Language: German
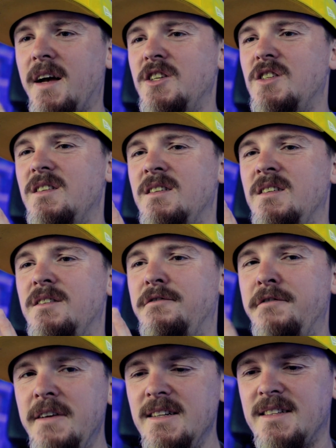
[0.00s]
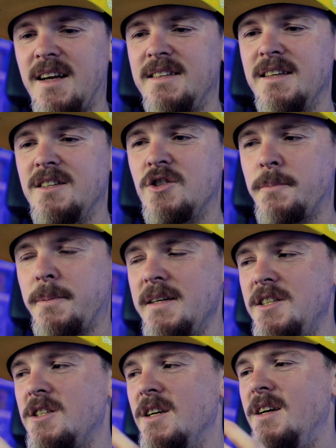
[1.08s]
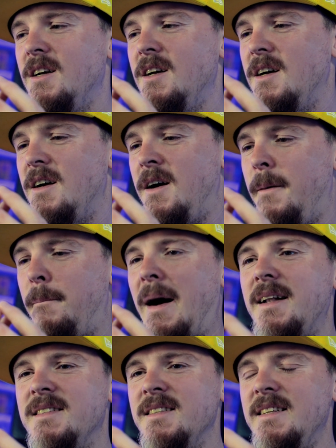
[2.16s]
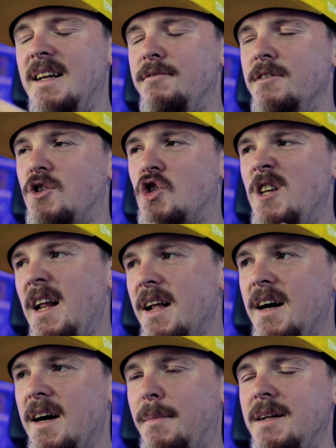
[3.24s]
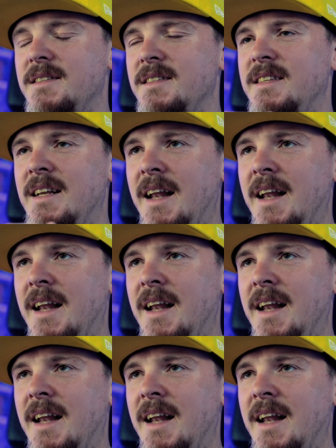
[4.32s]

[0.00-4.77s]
recht äh, vielseitig. Sprich, äh, mal sind die Levels schneller, mal sind sie